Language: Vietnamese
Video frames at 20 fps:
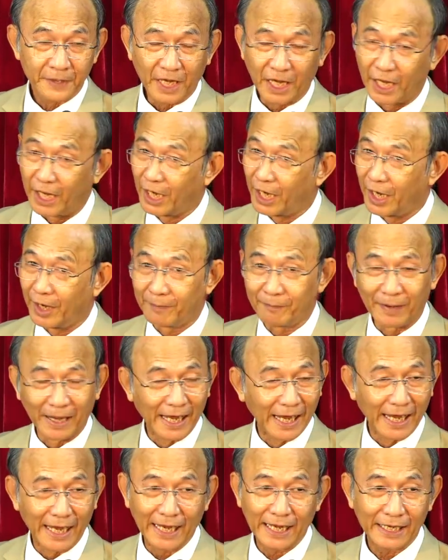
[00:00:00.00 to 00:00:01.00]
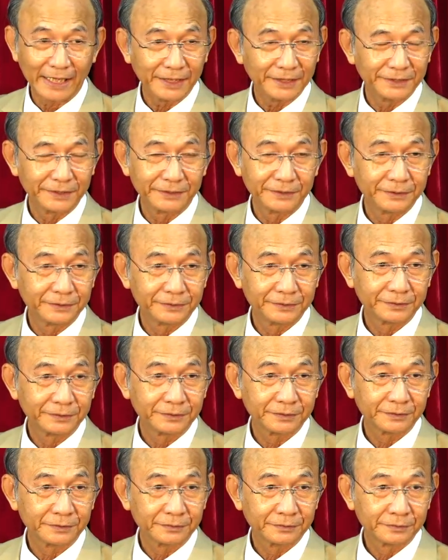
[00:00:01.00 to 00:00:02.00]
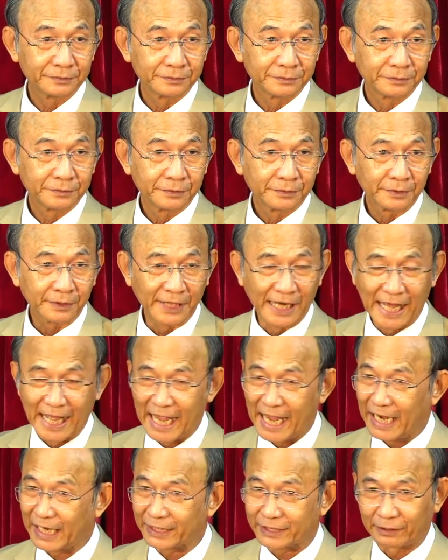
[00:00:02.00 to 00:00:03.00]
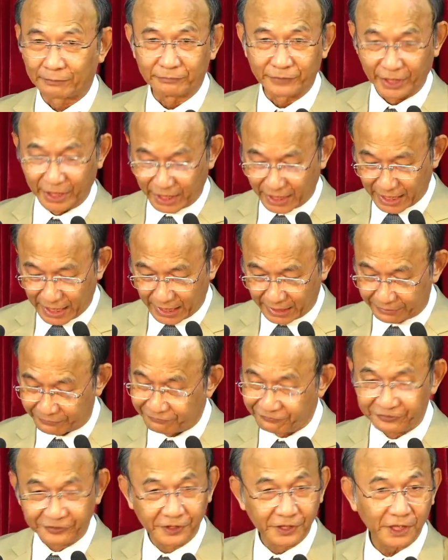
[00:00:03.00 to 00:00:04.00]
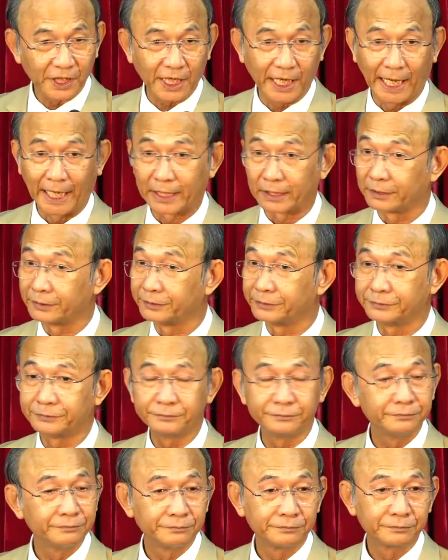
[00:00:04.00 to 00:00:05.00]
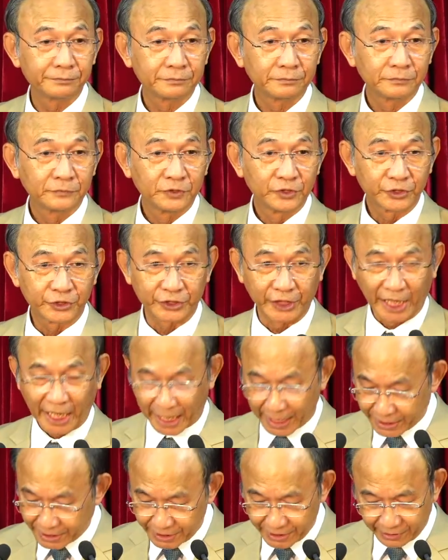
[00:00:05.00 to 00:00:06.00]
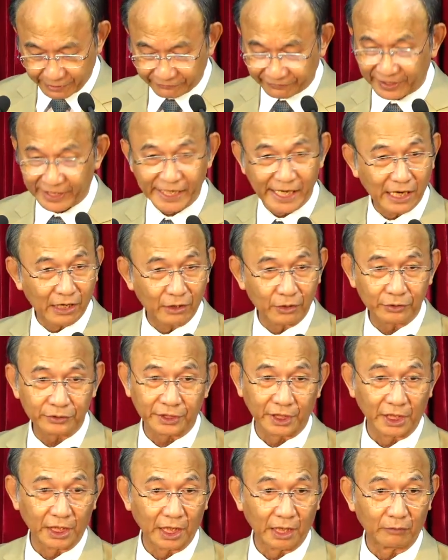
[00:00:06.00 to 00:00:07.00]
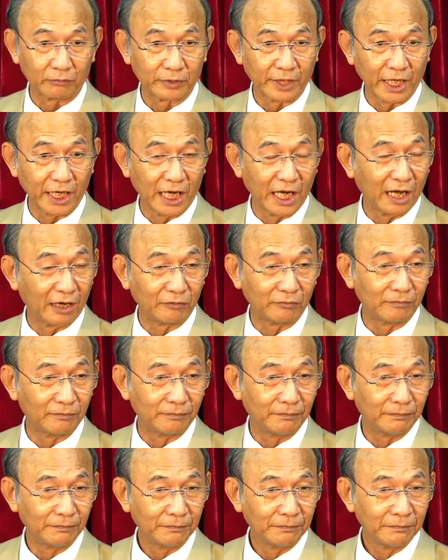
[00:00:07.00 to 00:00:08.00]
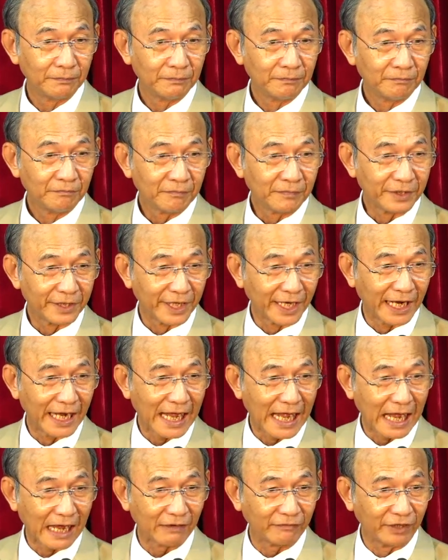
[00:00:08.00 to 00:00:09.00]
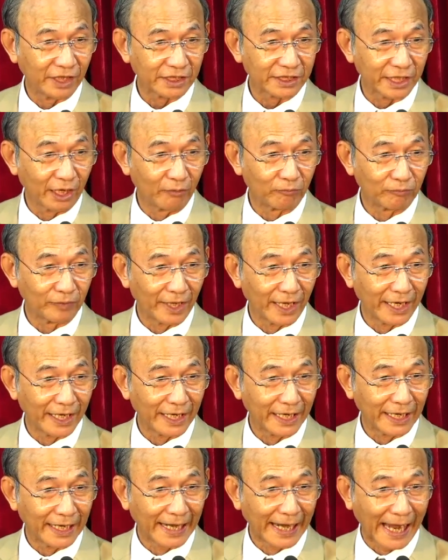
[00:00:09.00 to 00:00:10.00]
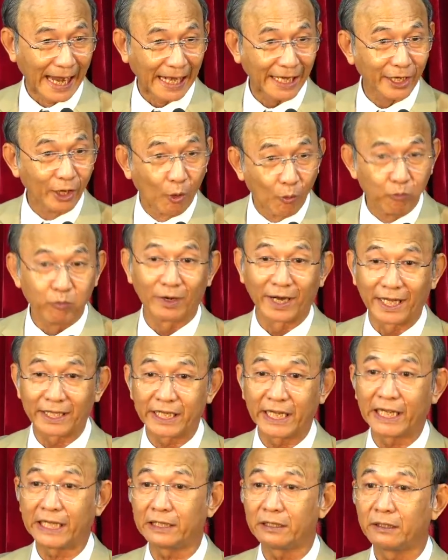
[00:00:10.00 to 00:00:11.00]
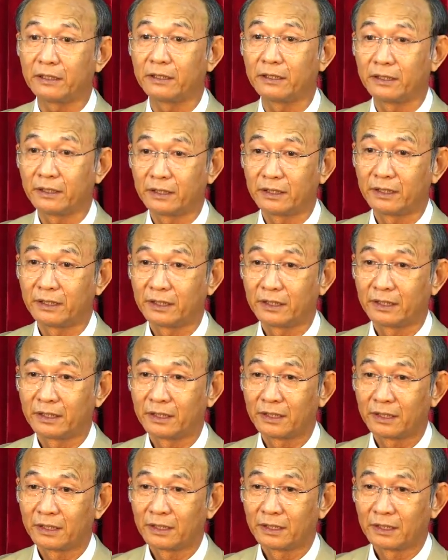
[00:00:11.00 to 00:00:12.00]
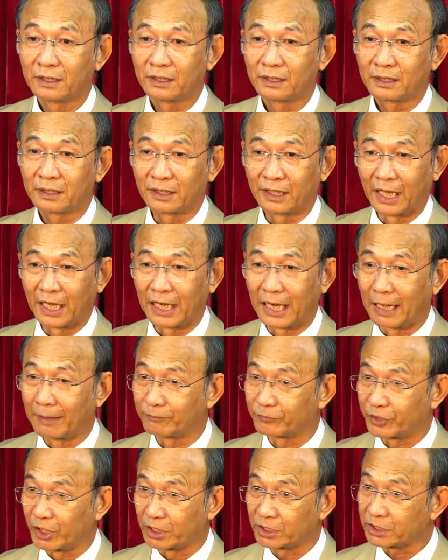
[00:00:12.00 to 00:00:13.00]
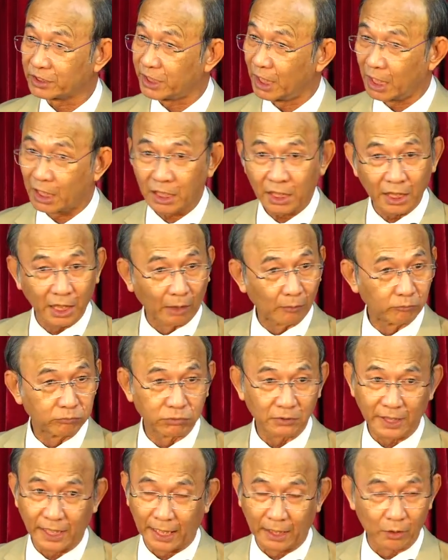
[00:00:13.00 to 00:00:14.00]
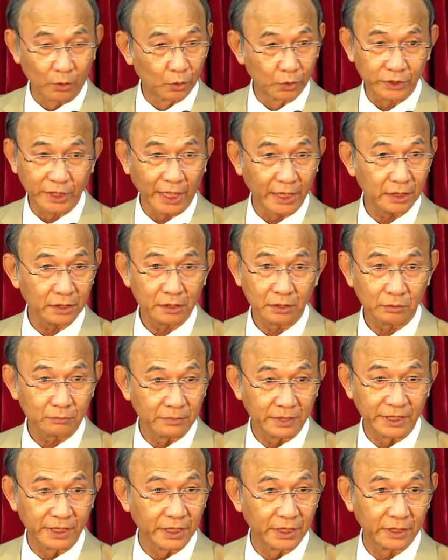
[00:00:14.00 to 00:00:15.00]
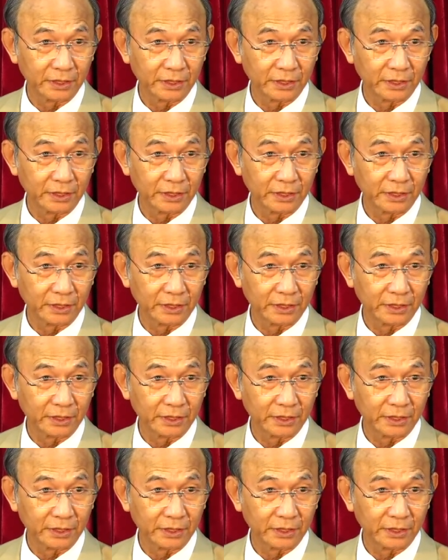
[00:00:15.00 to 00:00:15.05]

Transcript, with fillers: Êm ả, đang trong những ngày phước hạnh, sẻ chia với nhau từ lòng đến lòng. Nhưng hai vợ chồng này ngã đùng ra chết, đã làm cho chấn động cả hội thánh lúc bây giờ.